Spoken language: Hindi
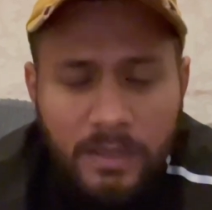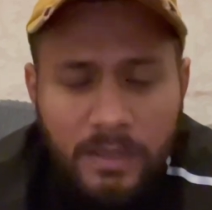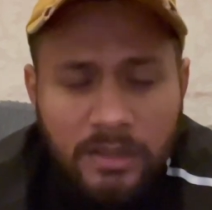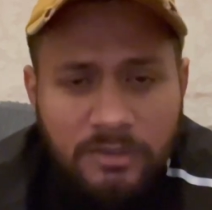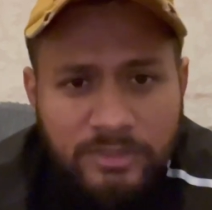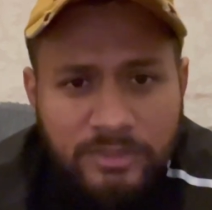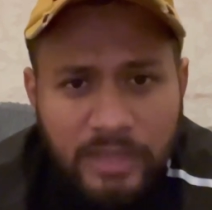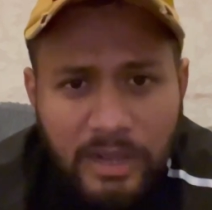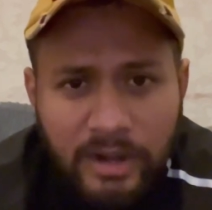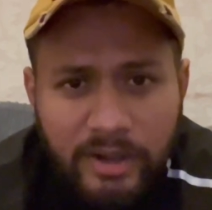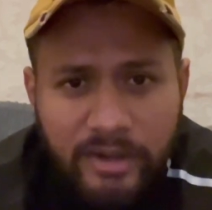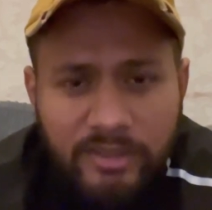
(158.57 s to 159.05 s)

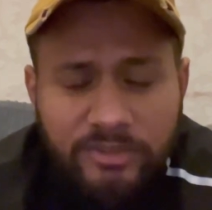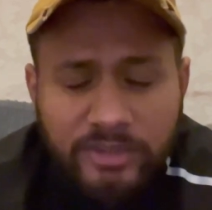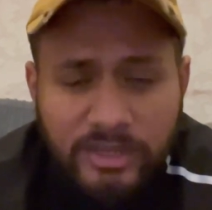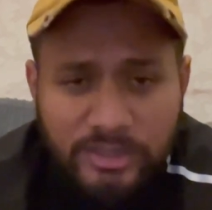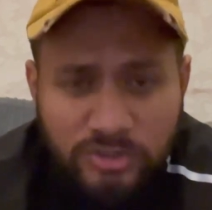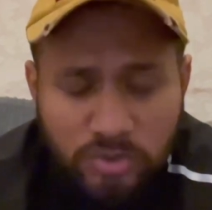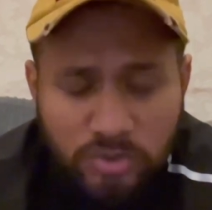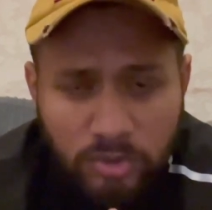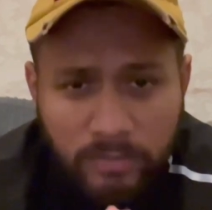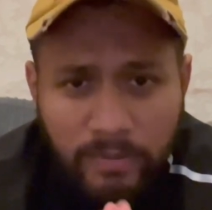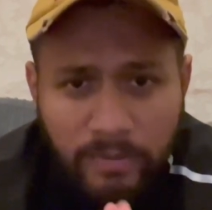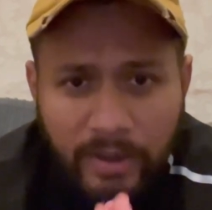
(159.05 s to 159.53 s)
सैलरी
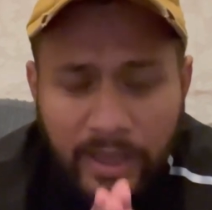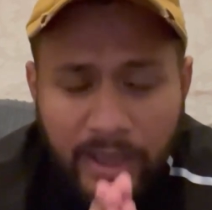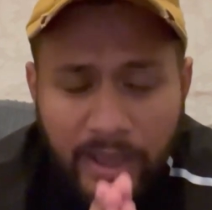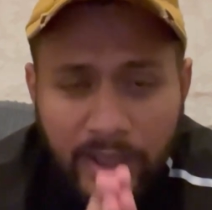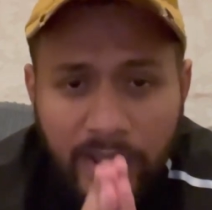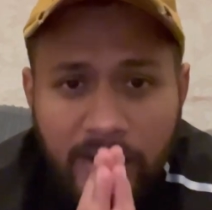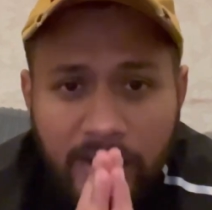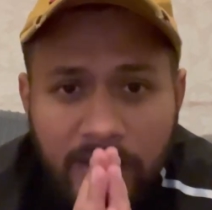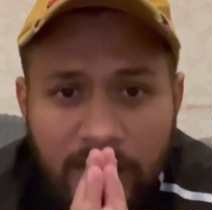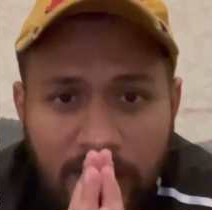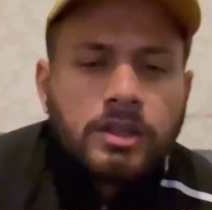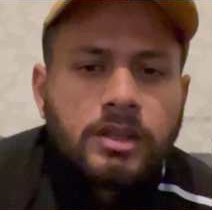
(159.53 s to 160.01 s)
थ्रेशोल्ड बढ़ाया
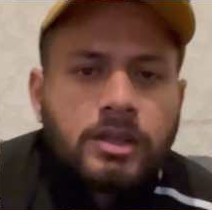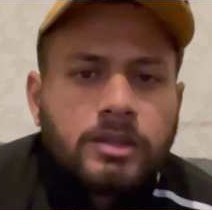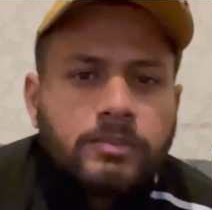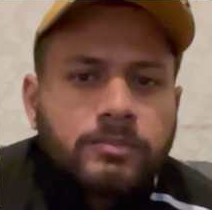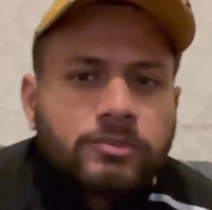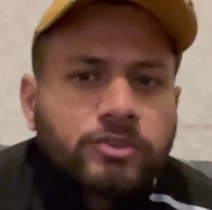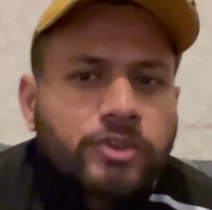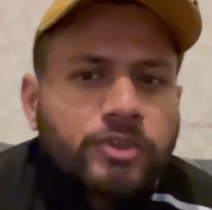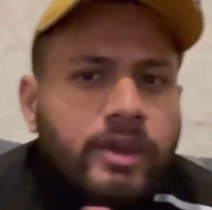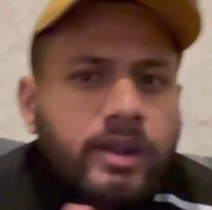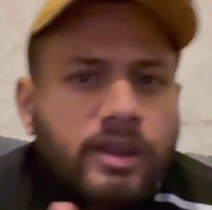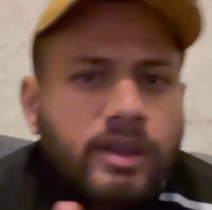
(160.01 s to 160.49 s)

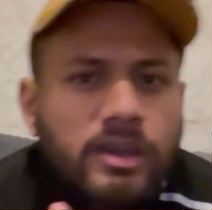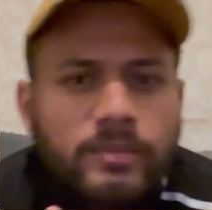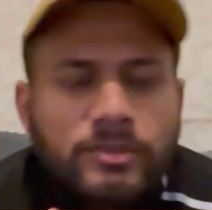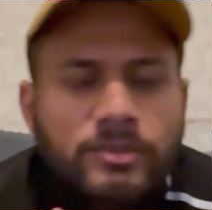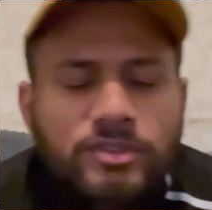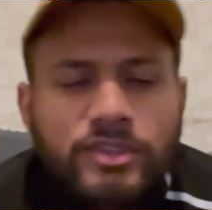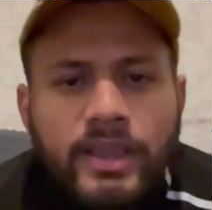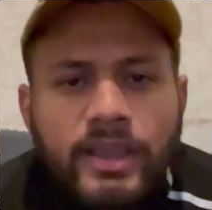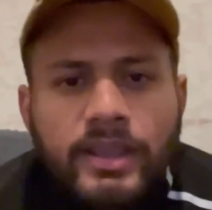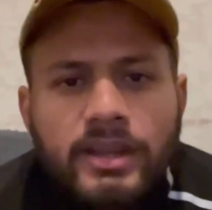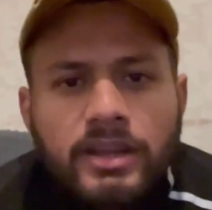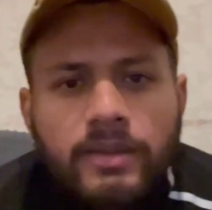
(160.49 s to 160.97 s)
सर अगर मैं
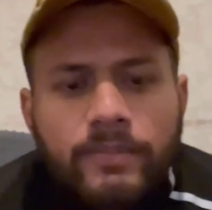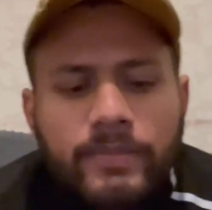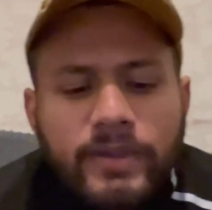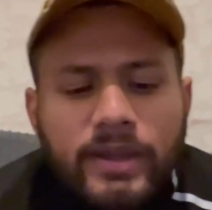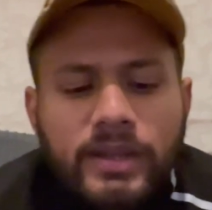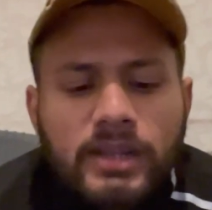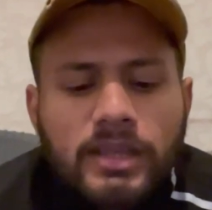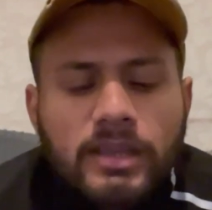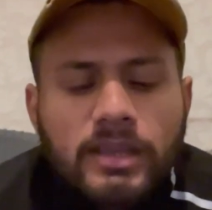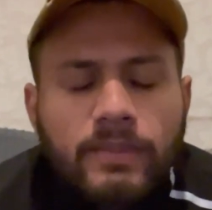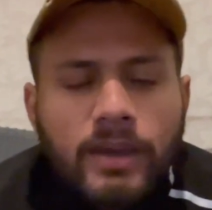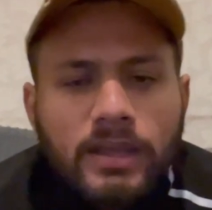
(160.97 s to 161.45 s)
सेकेंड अपडेट
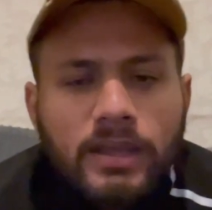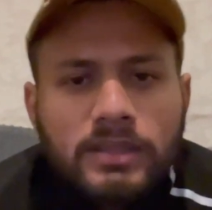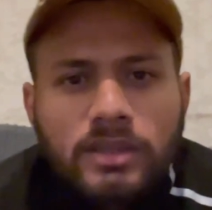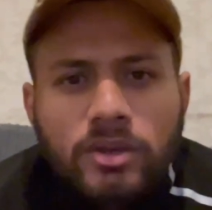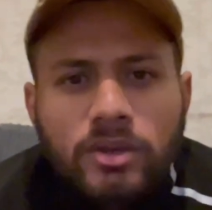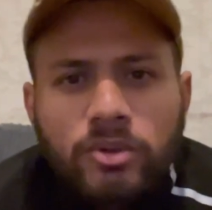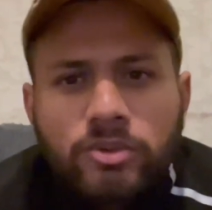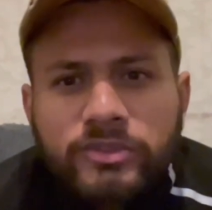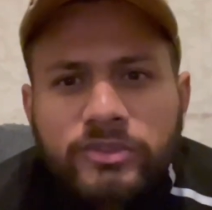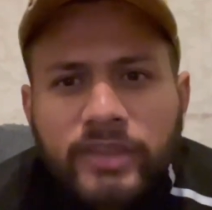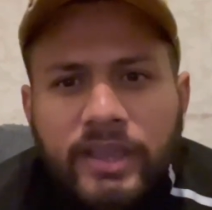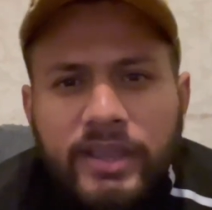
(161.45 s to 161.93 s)
की बात करूँ
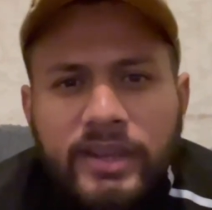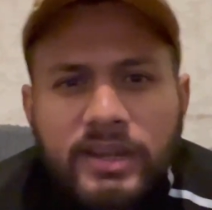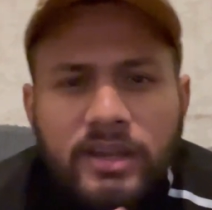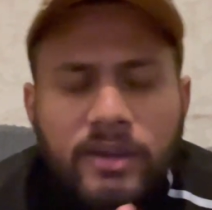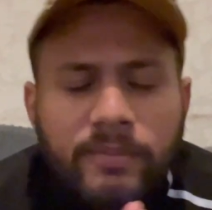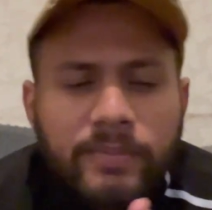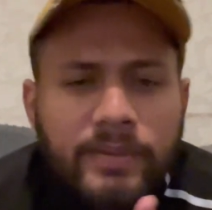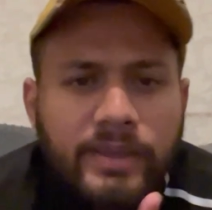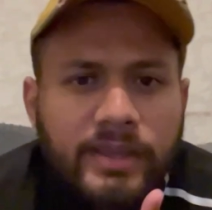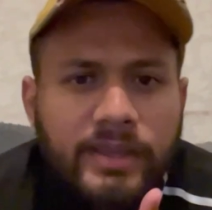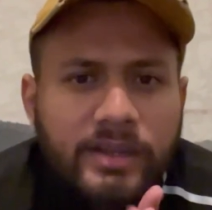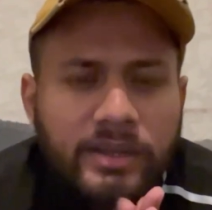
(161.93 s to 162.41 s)
सेकेंड
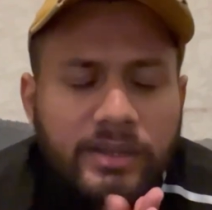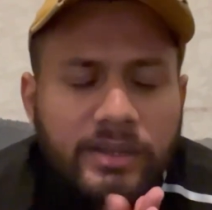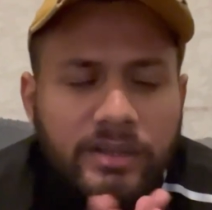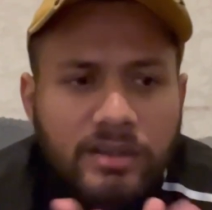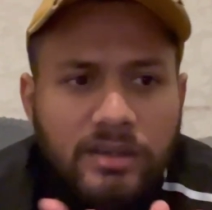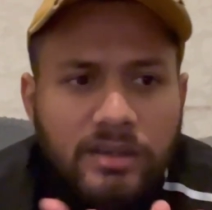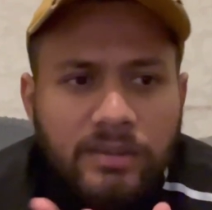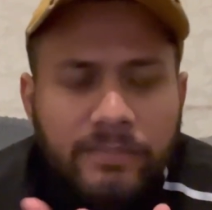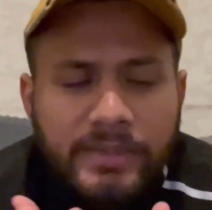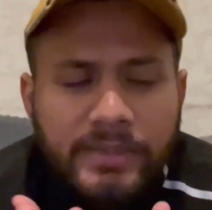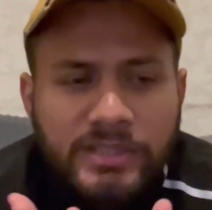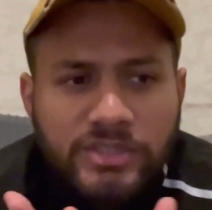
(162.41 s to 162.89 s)
अपडेट
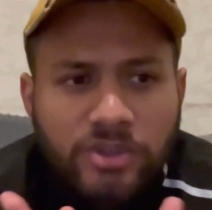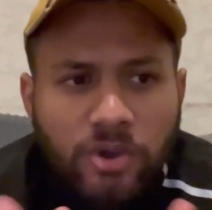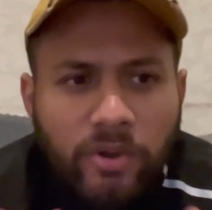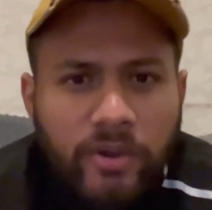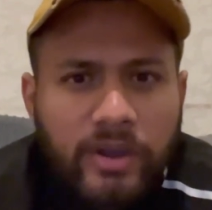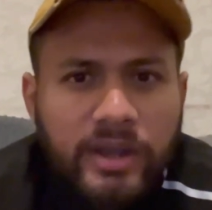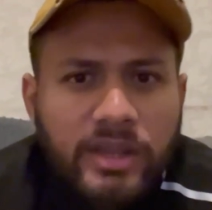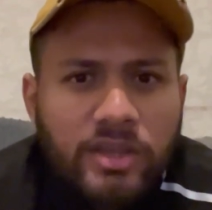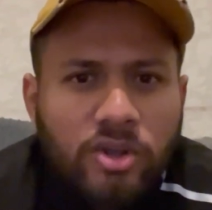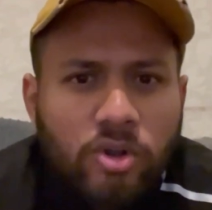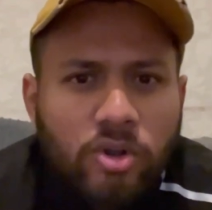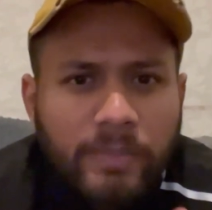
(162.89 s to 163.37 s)

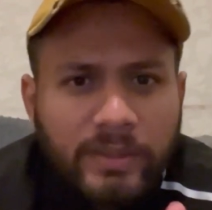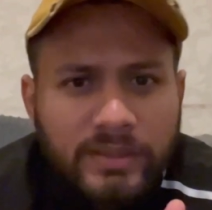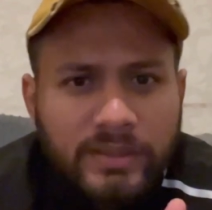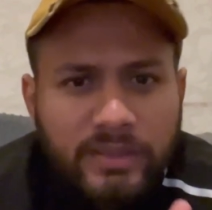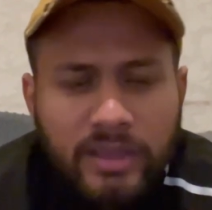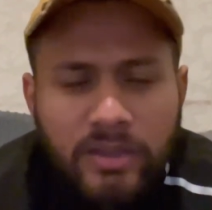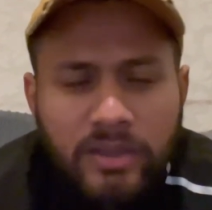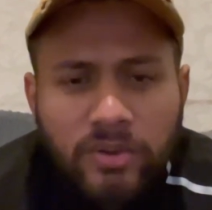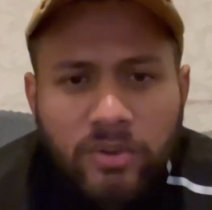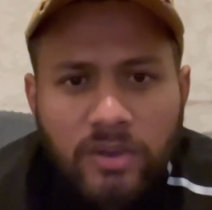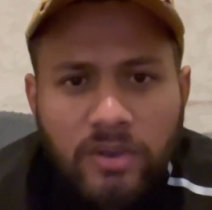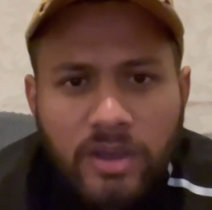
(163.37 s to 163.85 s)
मेजोरिटी को पता ही
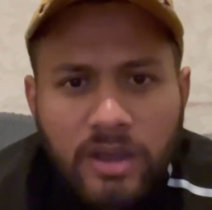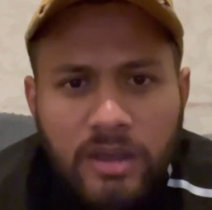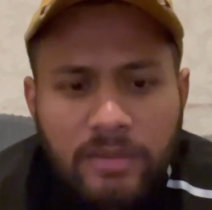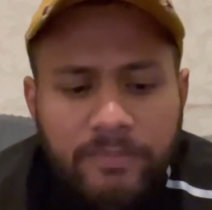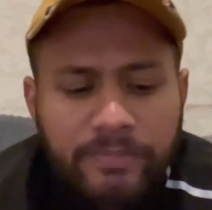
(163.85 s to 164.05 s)
होगा